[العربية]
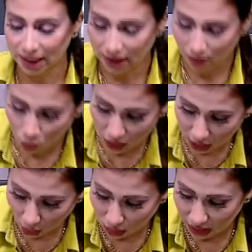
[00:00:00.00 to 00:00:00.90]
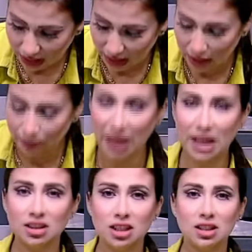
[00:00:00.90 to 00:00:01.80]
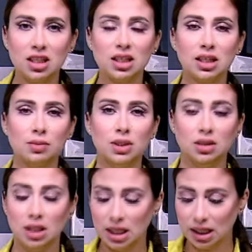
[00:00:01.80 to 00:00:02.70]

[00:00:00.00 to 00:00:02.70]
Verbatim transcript: يعني انا ممكن احط كده ايه معلقتين دقيق كمان